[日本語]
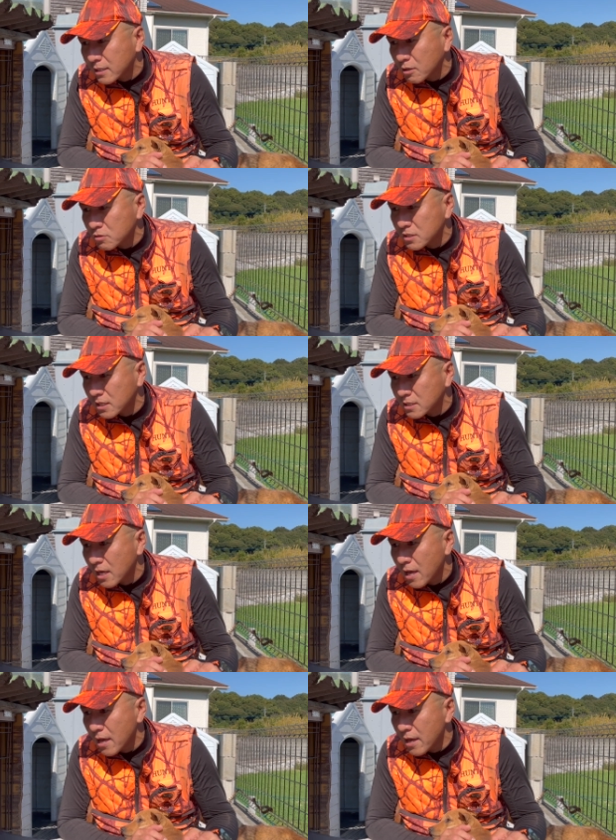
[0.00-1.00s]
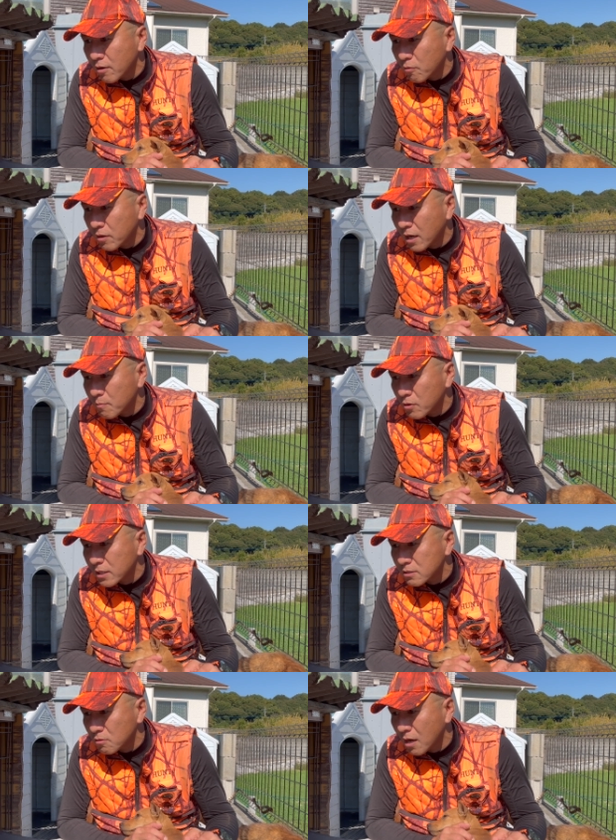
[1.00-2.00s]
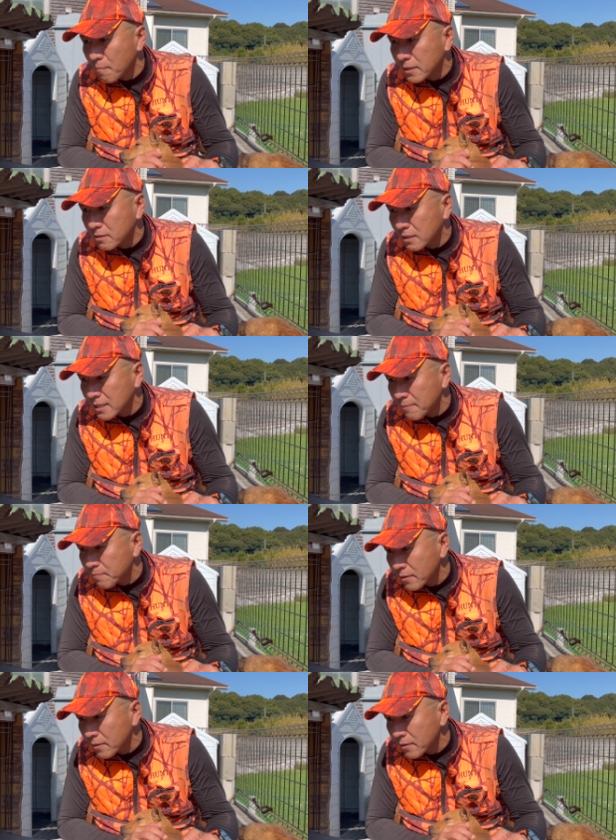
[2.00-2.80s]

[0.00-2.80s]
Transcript: 楽しいです。これからも活動頑張ってください。